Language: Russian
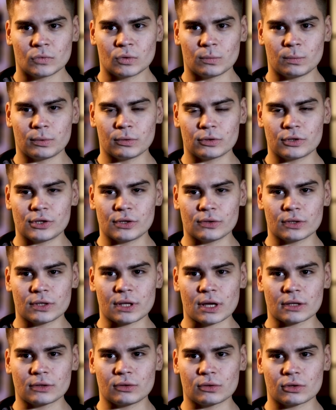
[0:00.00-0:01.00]
Ну, получилось
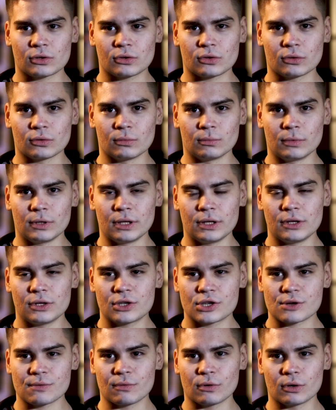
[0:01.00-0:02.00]
так, то, что мы
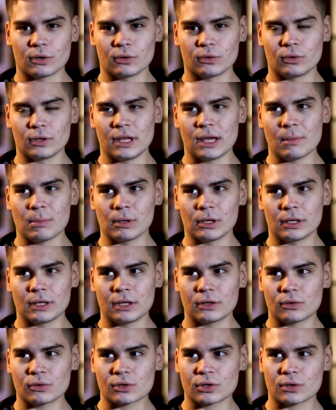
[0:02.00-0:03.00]
ничего, ну, не было
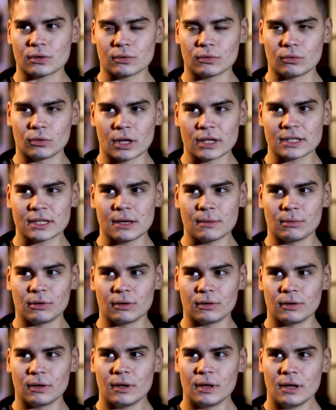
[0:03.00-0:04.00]
не то, что... Ну, у нас не
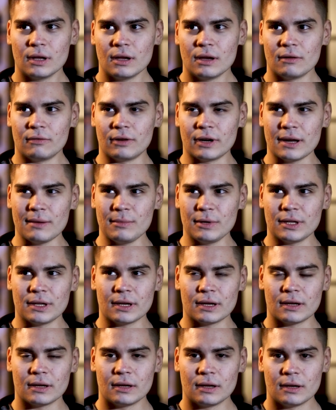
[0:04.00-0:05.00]
было
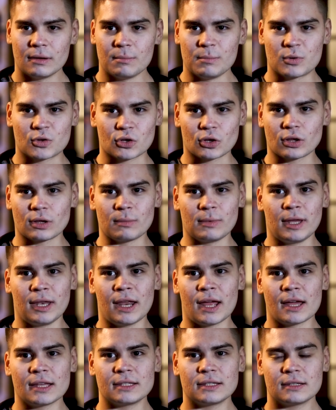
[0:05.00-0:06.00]
времени что-то
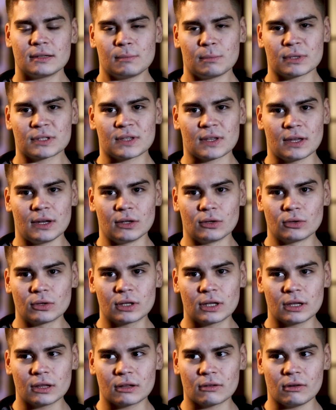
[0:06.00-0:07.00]
менять. Постоянно идут
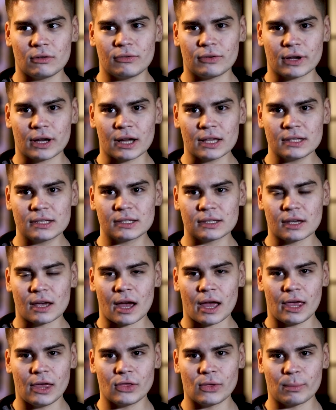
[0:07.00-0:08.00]
какие-то квалификации,
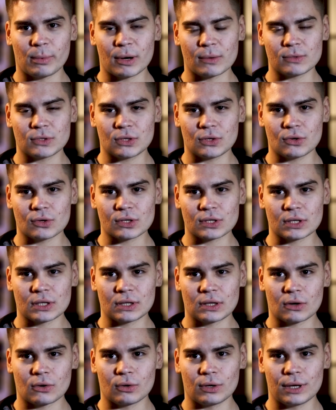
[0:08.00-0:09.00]
а это прям серьезный
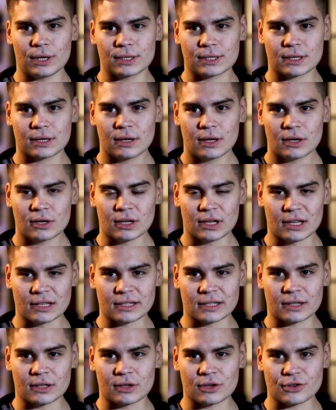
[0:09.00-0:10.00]
такой риск
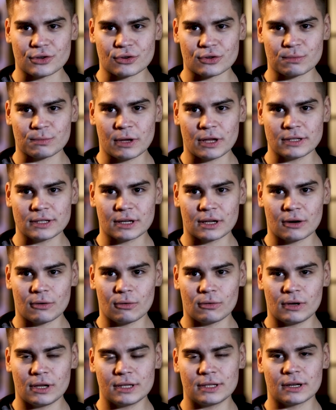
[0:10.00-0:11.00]
если ты начнешь менять
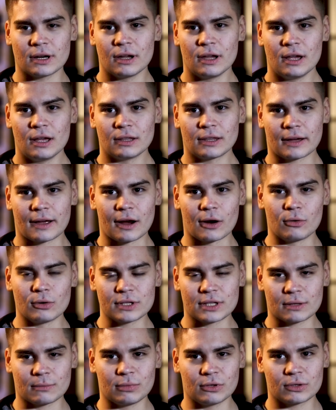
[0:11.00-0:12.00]
игрового лидера. Так как
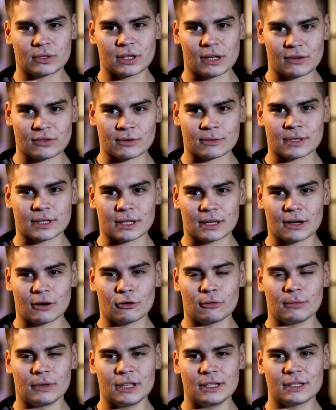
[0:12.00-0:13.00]
Гостик был устоявшимся
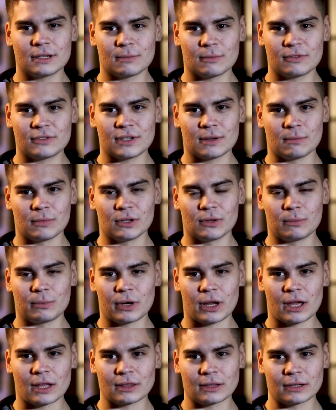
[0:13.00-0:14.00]
игровым лидером, и всем было
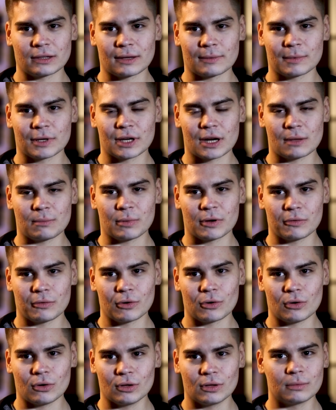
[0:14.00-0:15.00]
приятно там играть по его
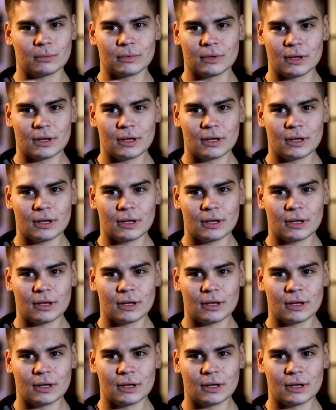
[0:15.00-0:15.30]
колам,